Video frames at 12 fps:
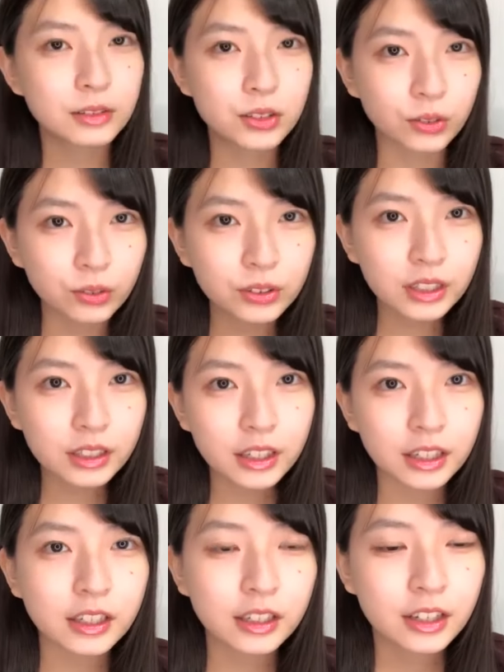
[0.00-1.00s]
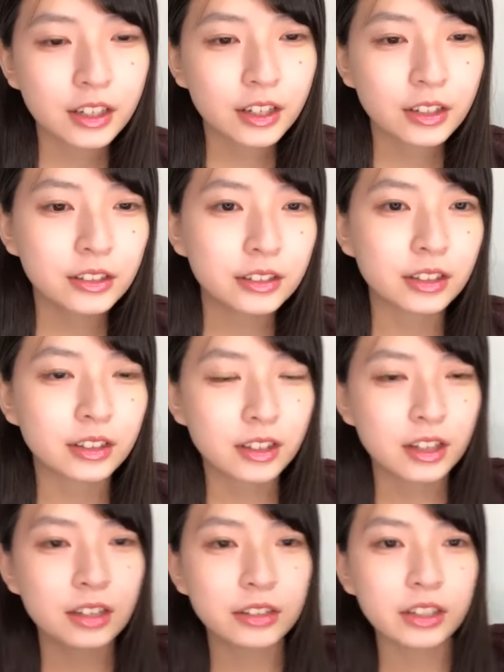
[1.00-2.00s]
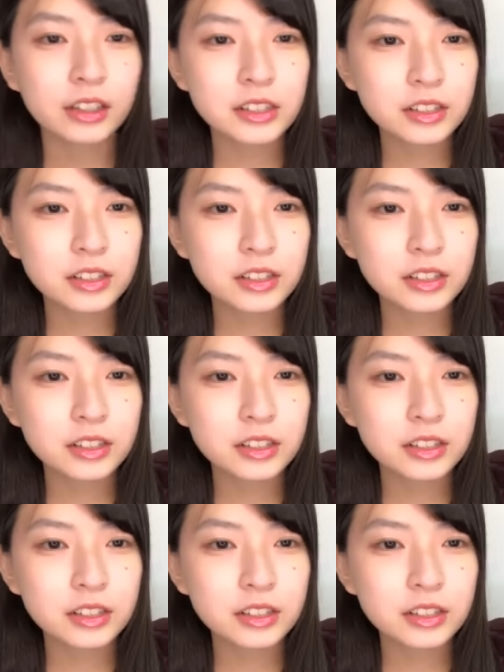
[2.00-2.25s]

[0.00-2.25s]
超長いなんか長